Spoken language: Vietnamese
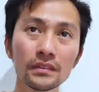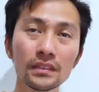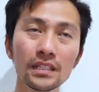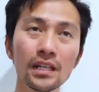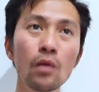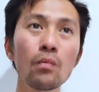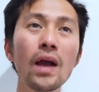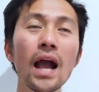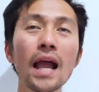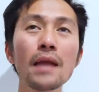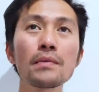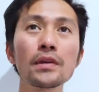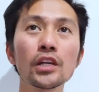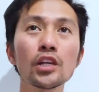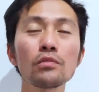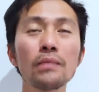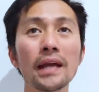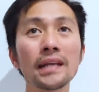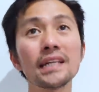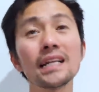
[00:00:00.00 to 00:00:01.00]
Không ai mà
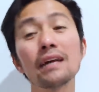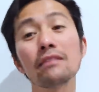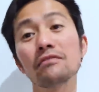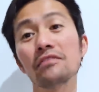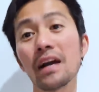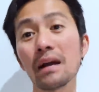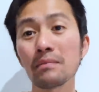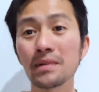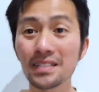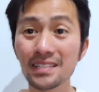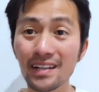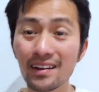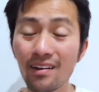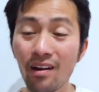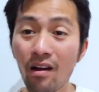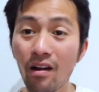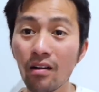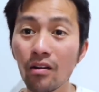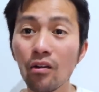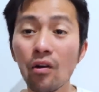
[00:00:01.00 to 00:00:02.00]
kêu bạn đi làm farm ở Sài
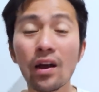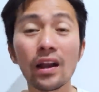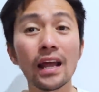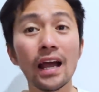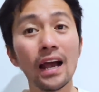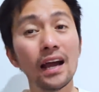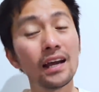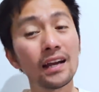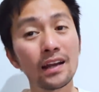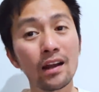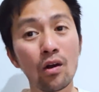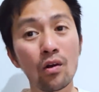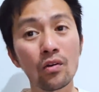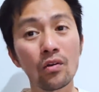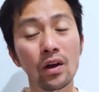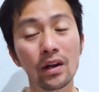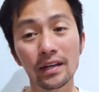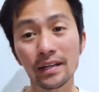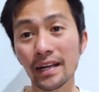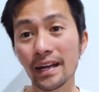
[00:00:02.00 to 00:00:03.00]
Gòn hoặc là ở Hà Nội
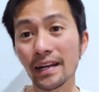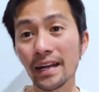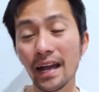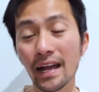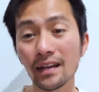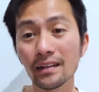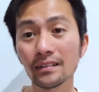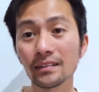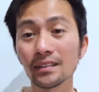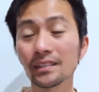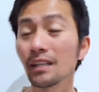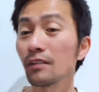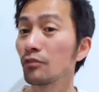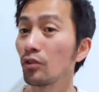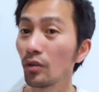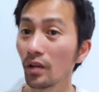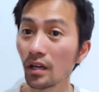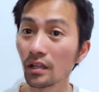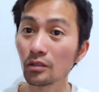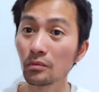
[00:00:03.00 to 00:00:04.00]
hoặc là Đà Nẵng, những cái thành
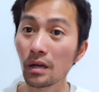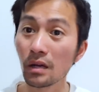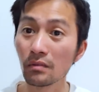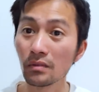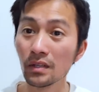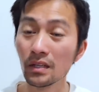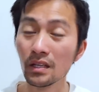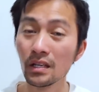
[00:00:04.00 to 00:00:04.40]
phố lớn, đúng không?